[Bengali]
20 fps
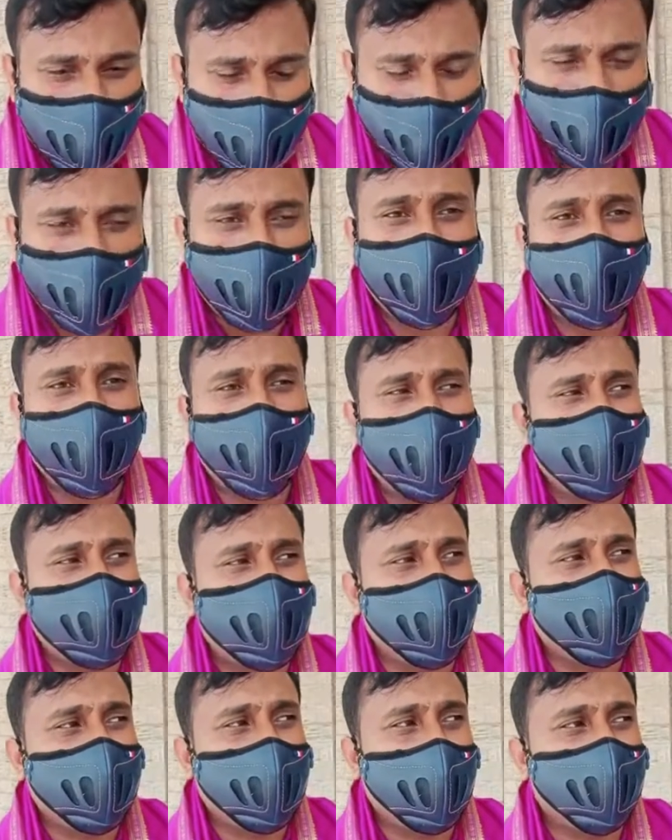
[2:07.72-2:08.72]
সরকারের
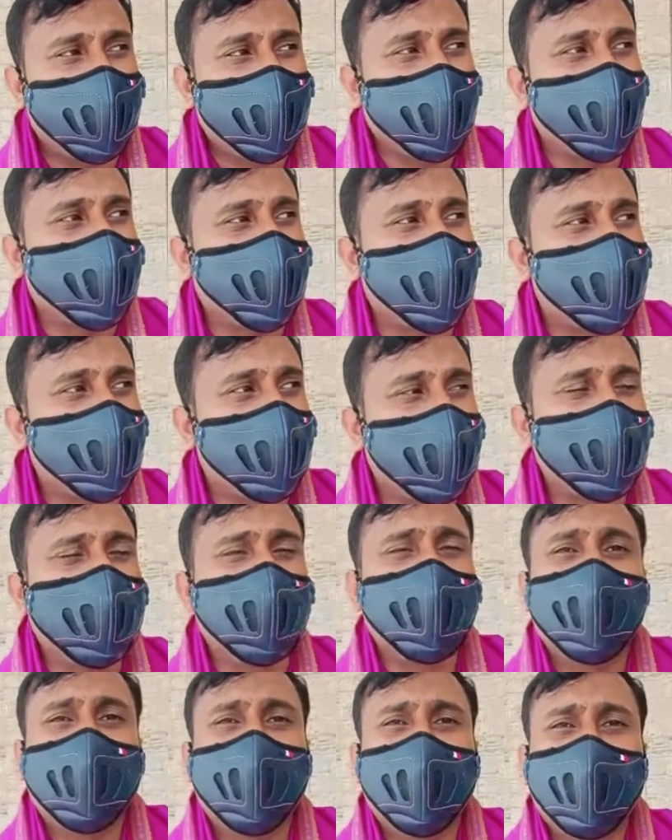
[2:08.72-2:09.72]
কাছে আমরা আবেদন করছি
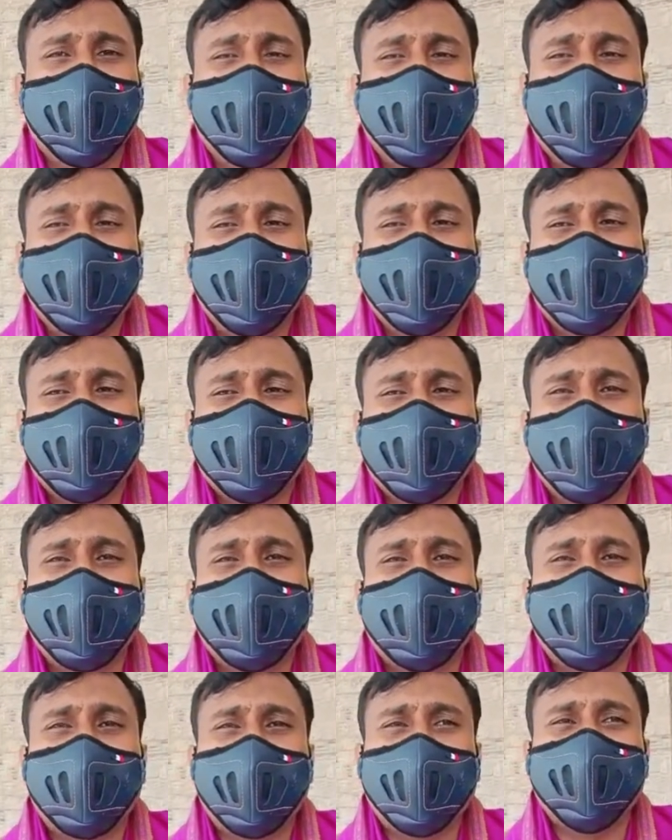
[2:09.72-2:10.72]
যে
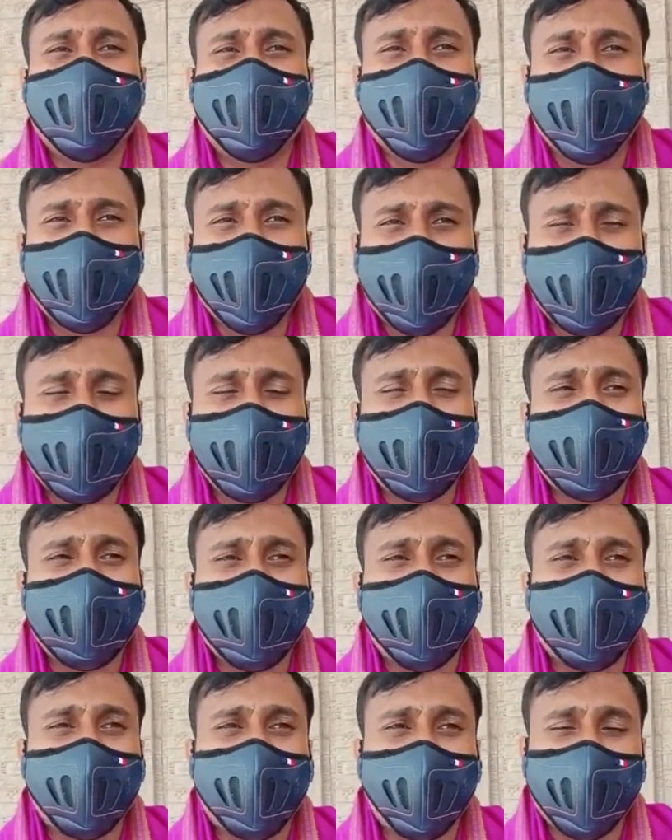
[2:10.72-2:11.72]
এই দ্রুতগতিতে
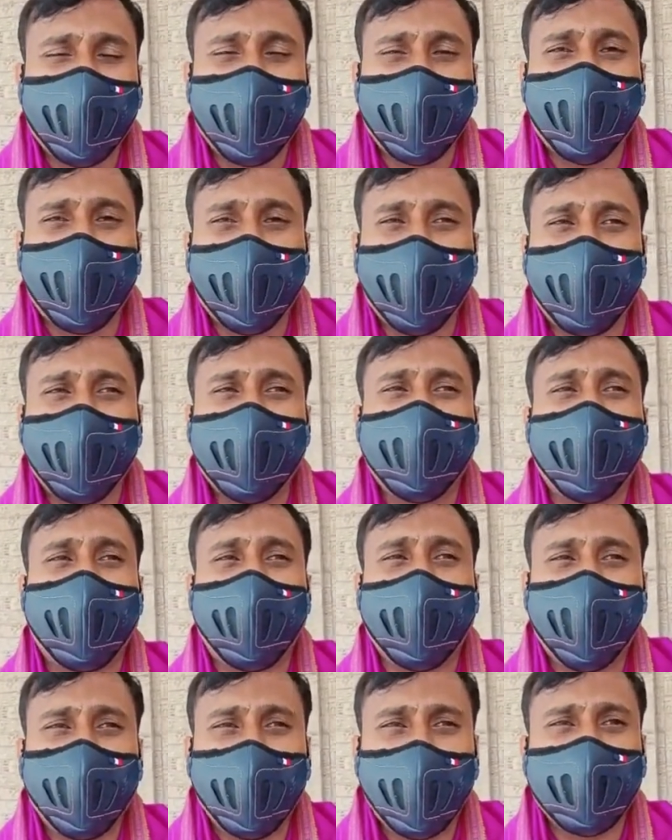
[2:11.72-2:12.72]
যে করোনা মহামারী
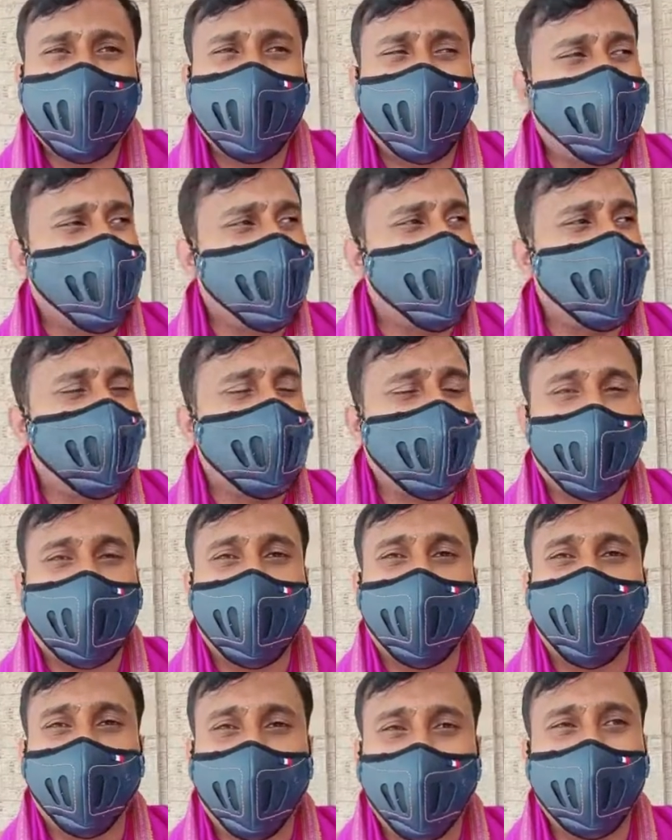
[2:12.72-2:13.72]
আগেরবারে যে রথের
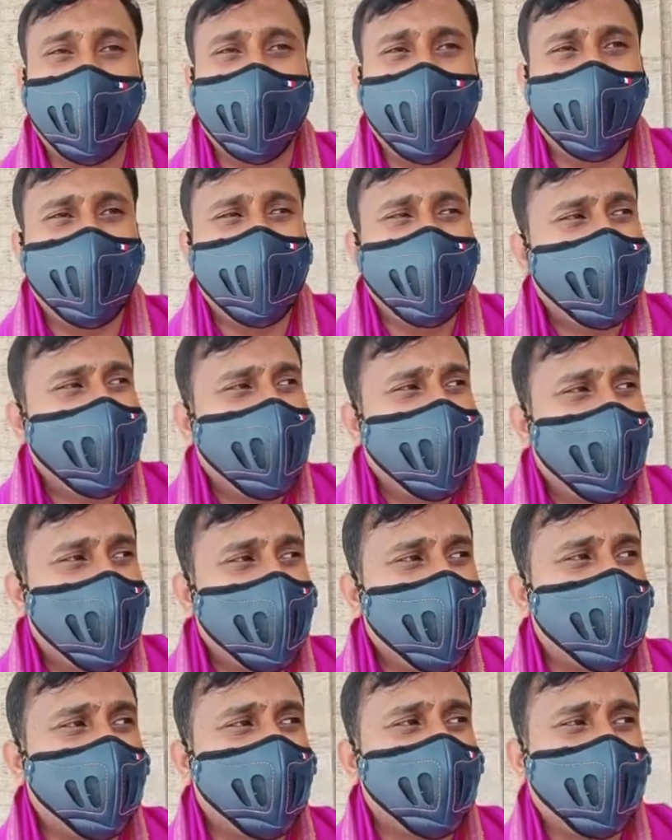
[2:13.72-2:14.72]
চাকা গড়ায়নি
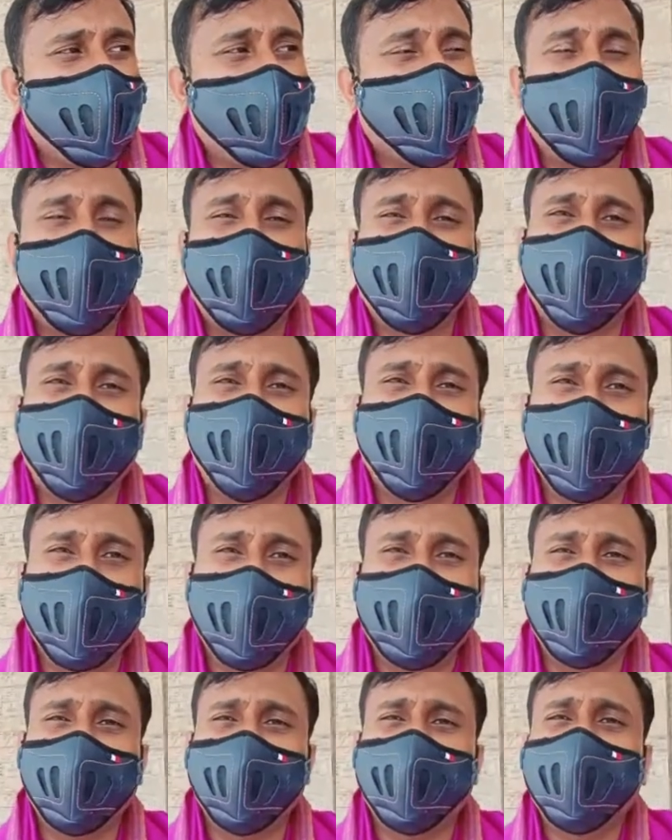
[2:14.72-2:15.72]
কিন্তু আমরা
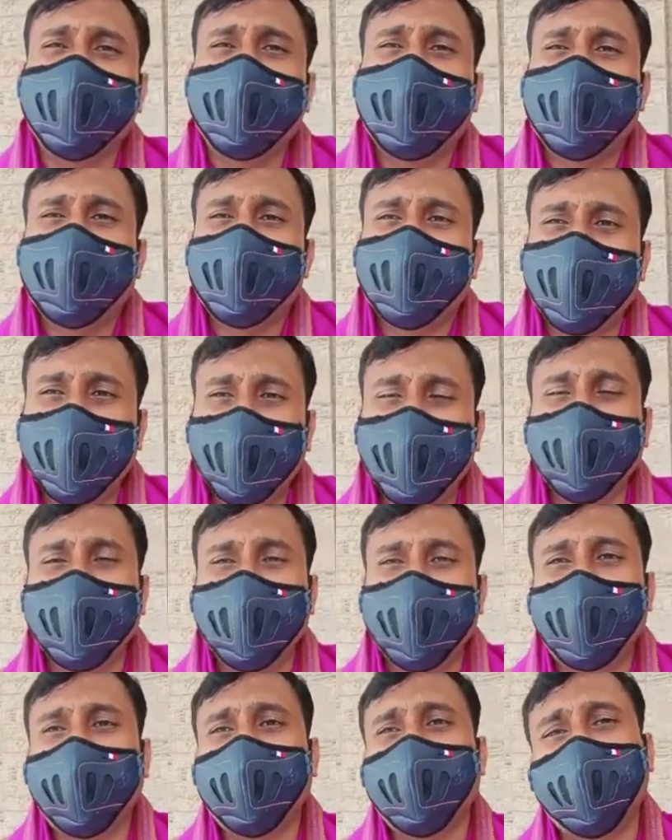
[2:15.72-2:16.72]
জগন্নাথের জন্য
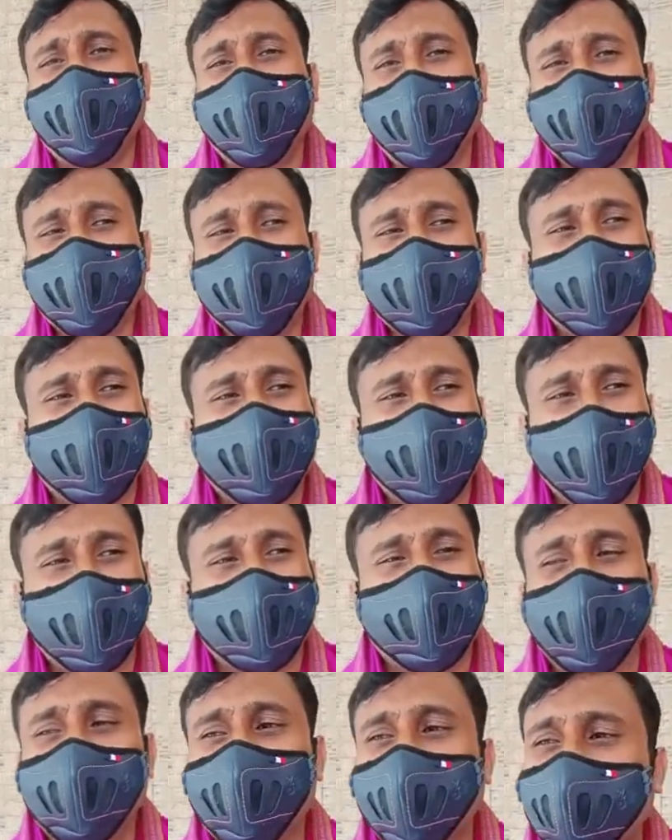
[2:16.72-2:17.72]
আমরা মানুষের
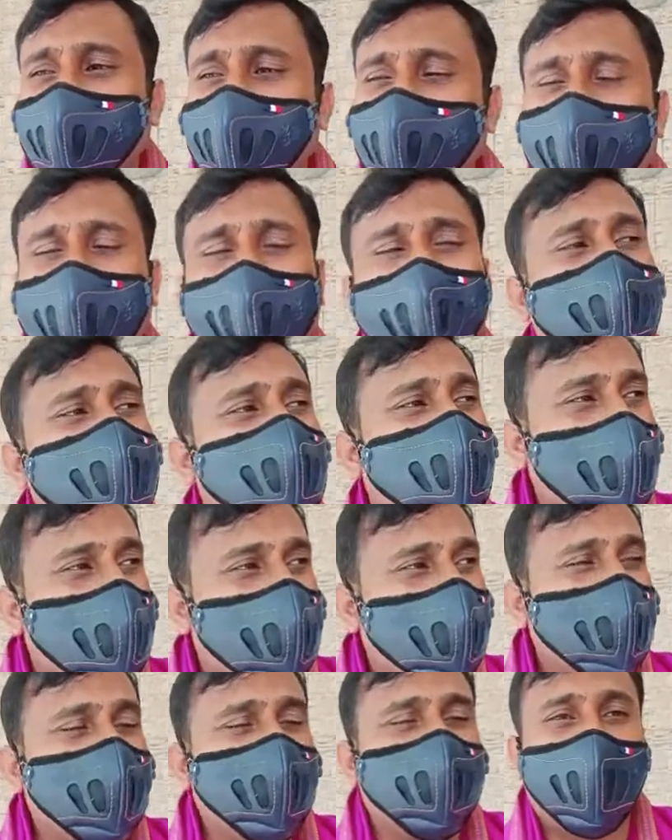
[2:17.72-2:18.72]
স্বার্থে জনকল্যাণের
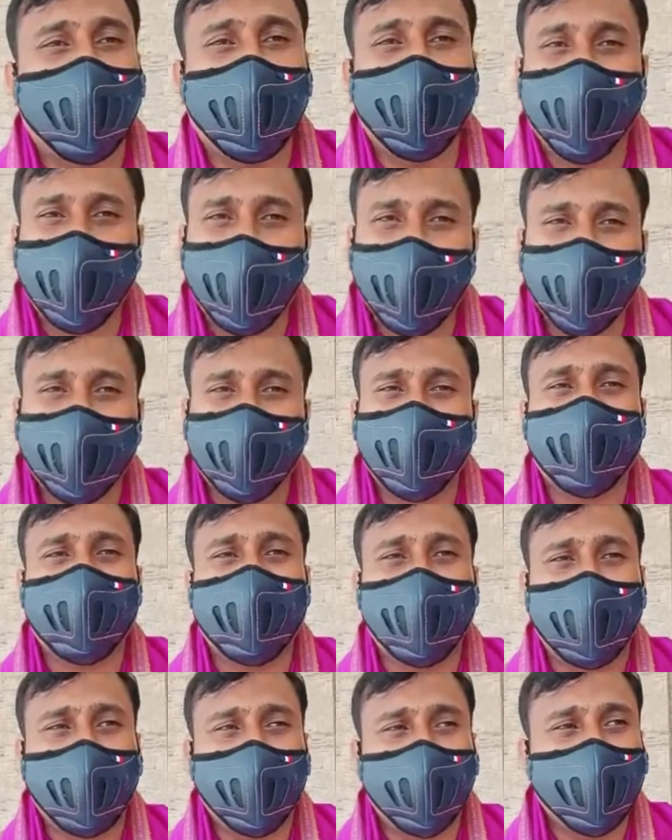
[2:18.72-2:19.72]
স্বার্থেই তো আগেবারে
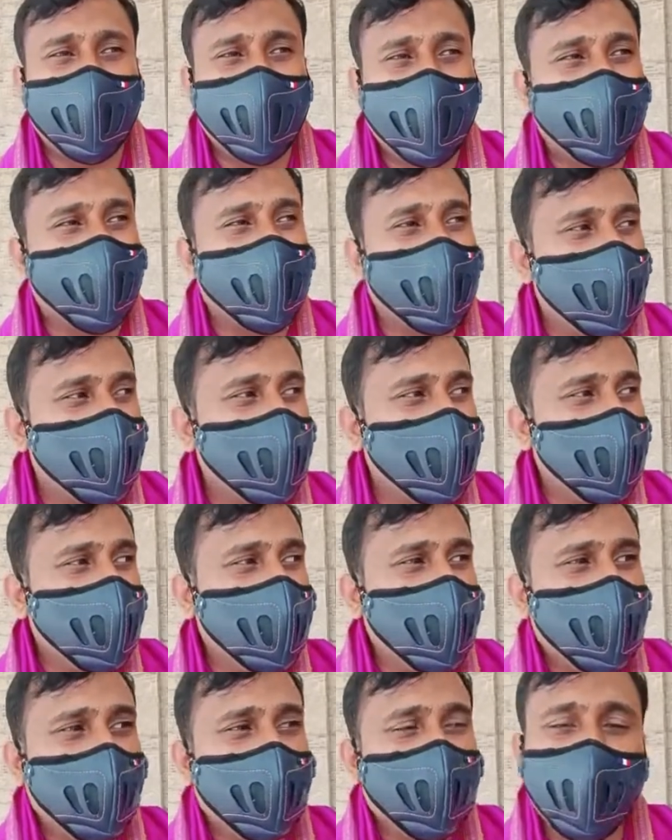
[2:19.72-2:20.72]
রথের চাকা বন্ধ করেছি
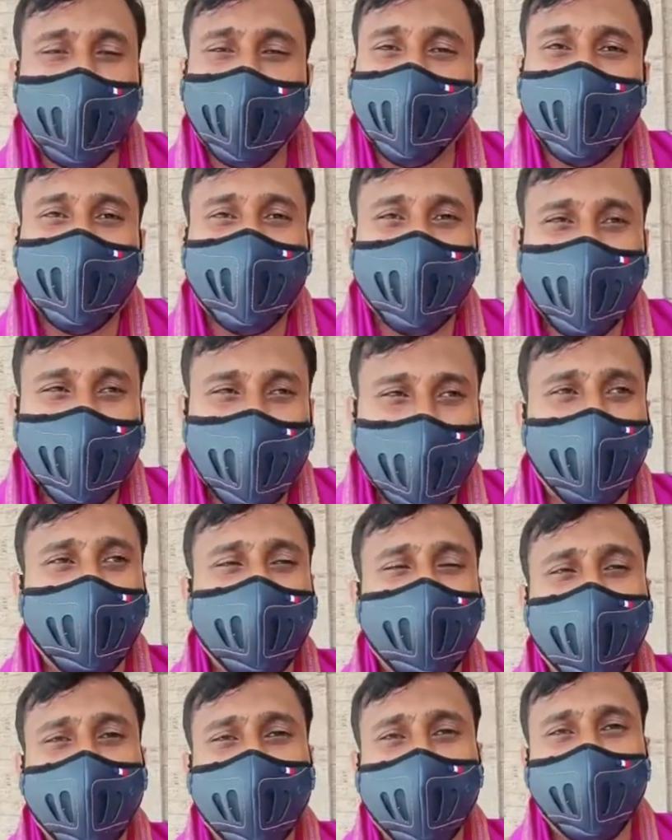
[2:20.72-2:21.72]
কিন্তু এবছরও
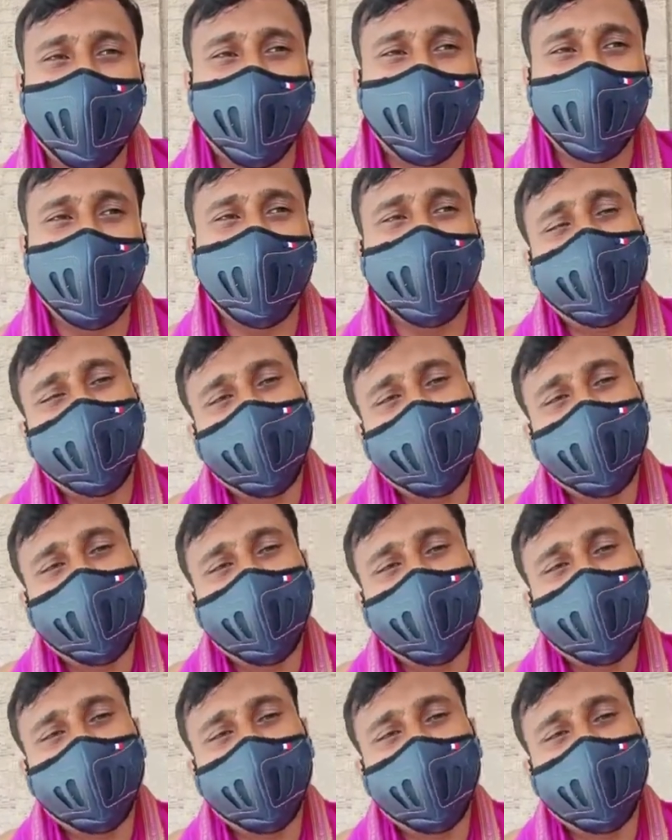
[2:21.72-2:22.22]
জানি না কি হবে